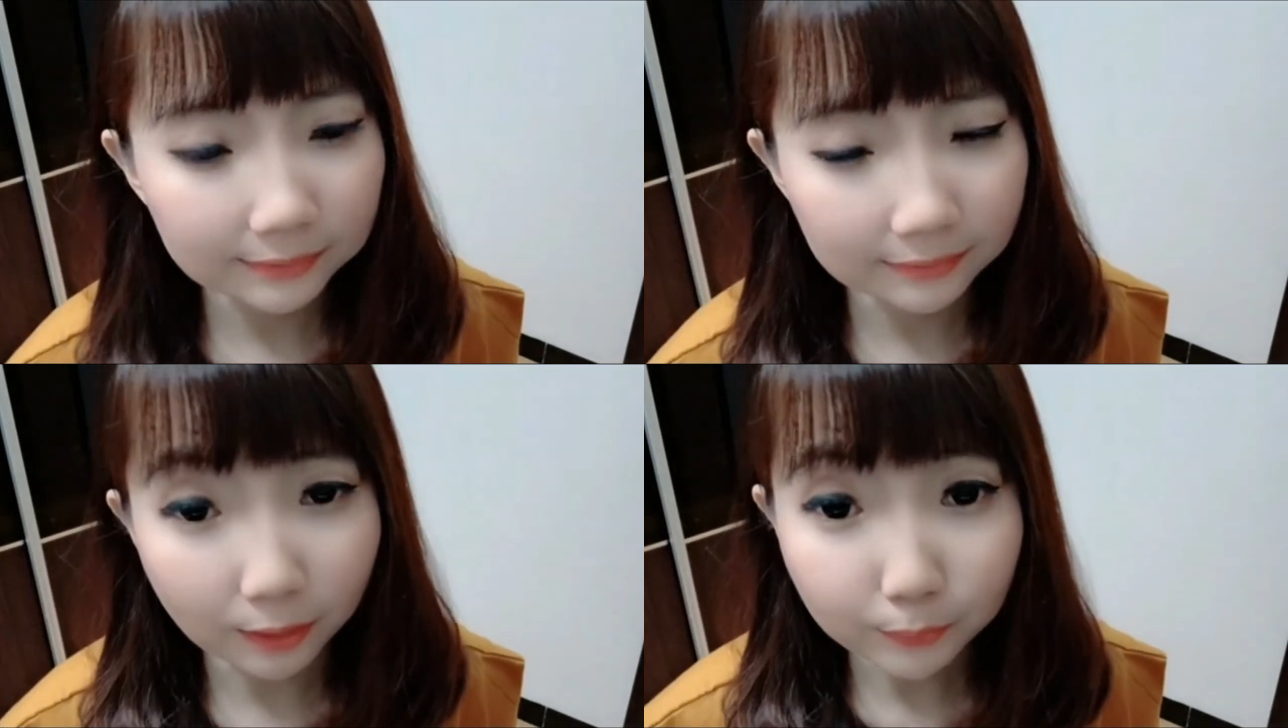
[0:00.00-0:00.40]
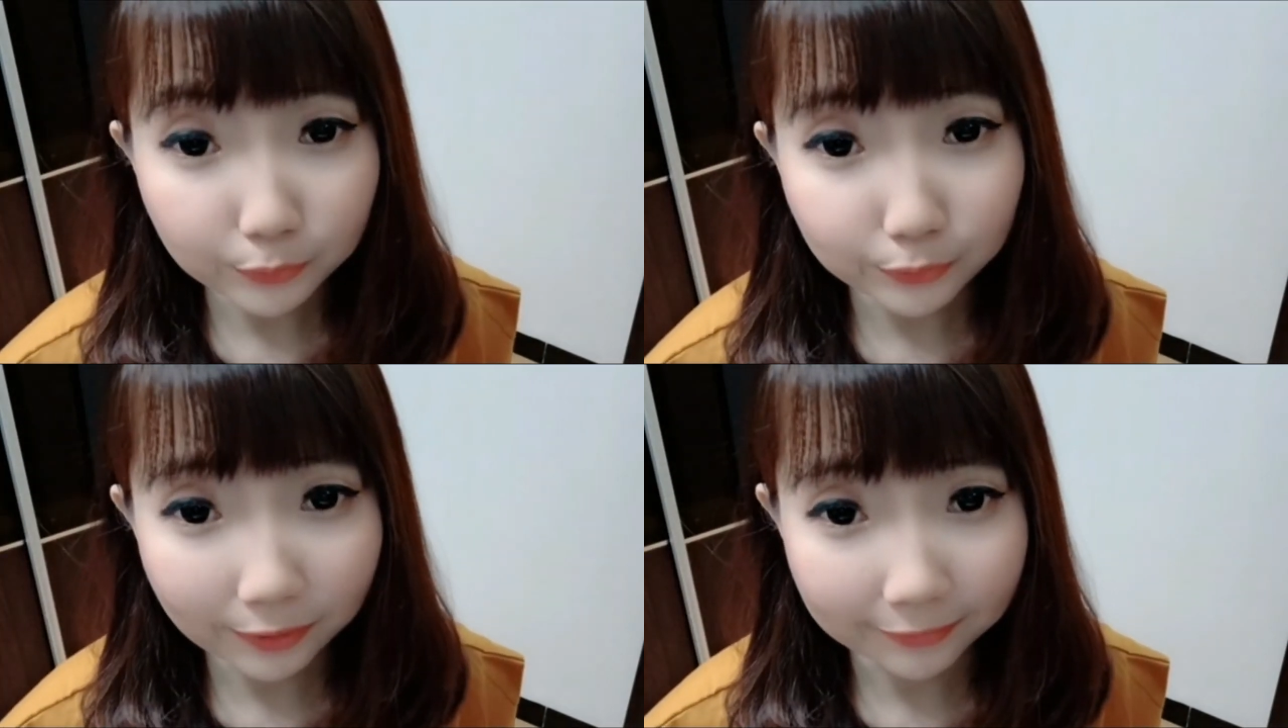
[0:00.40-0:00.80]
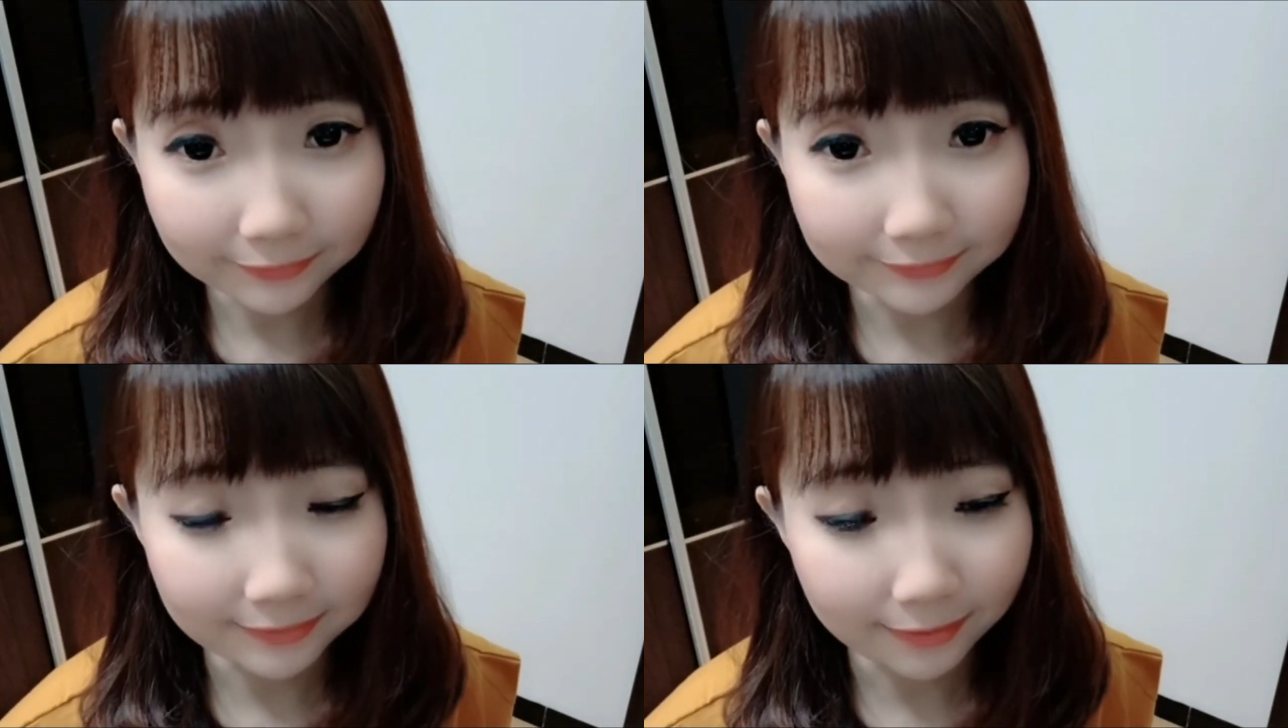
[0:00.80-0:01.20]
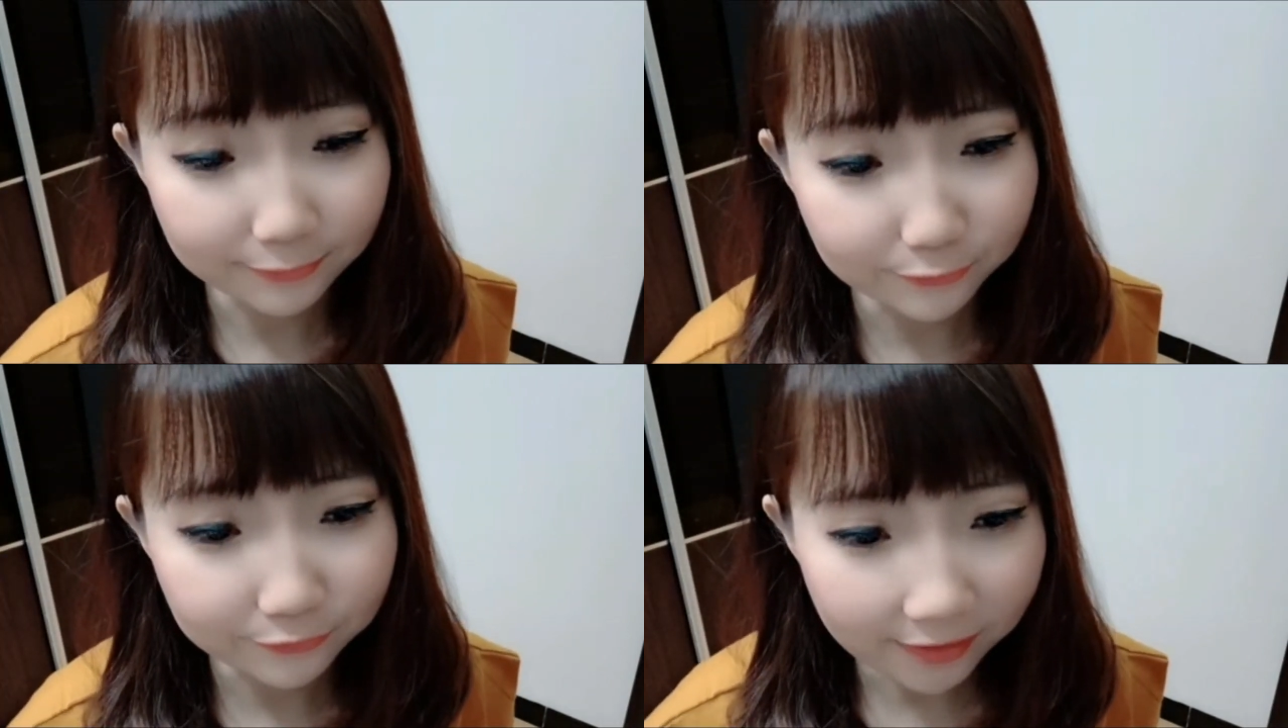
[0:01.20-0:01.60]
bersambung lagi
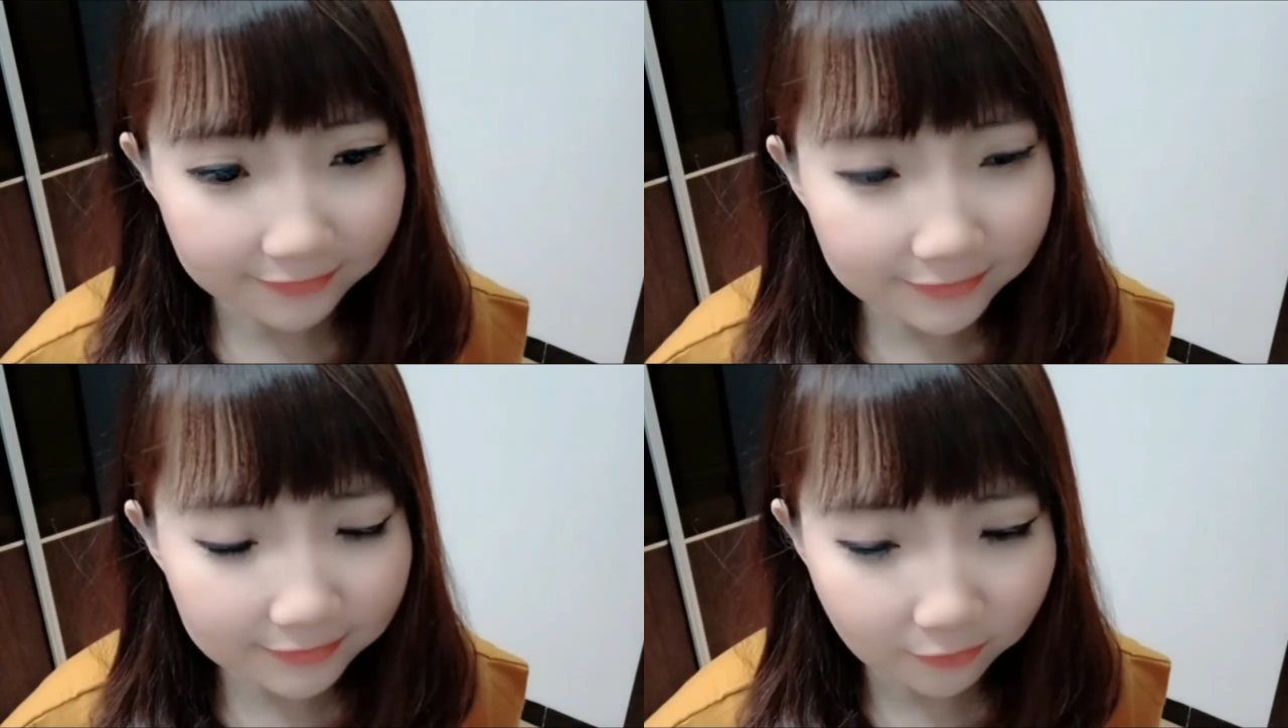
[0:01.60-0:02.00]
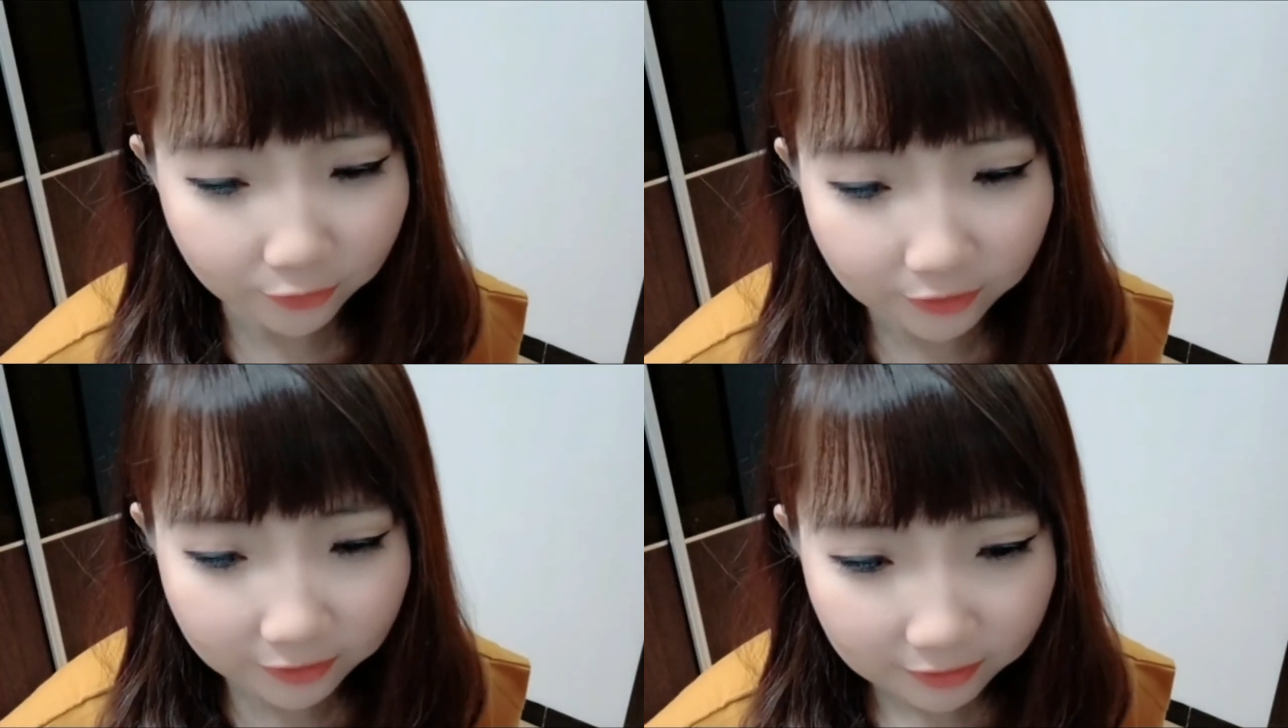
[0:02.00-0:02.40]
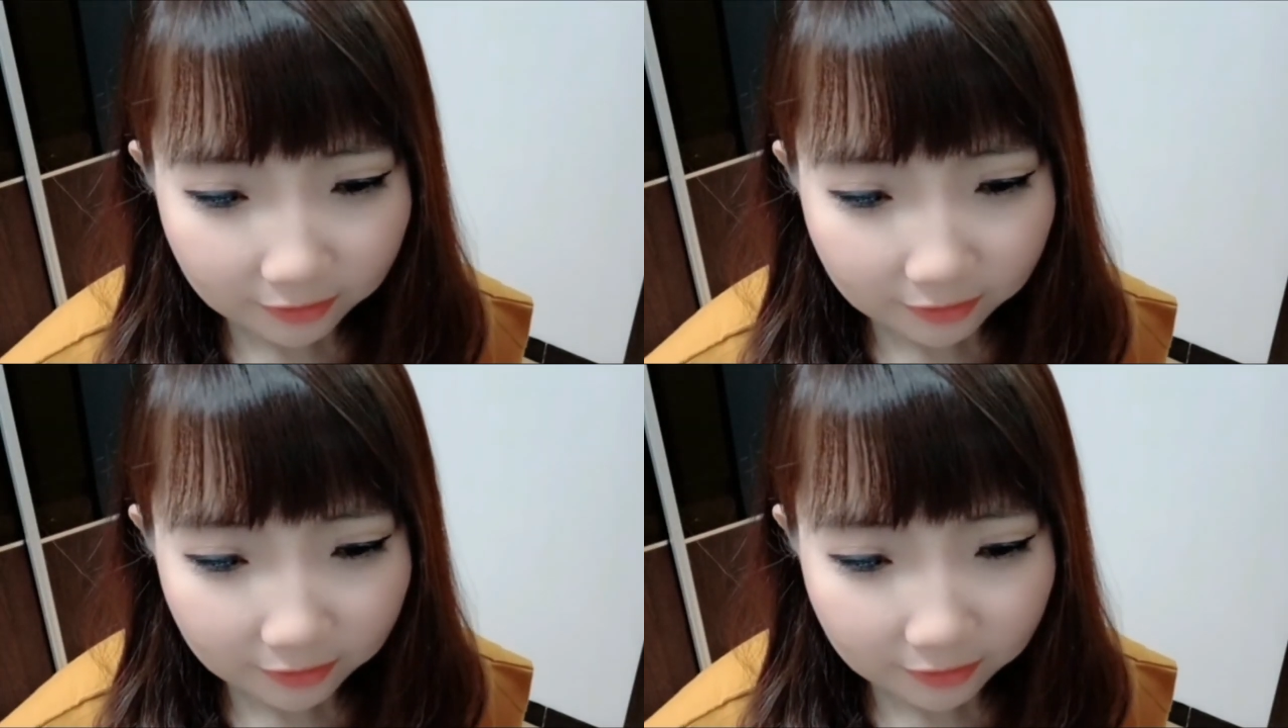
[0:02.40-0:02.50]
Stardew Valley. Oke, okay?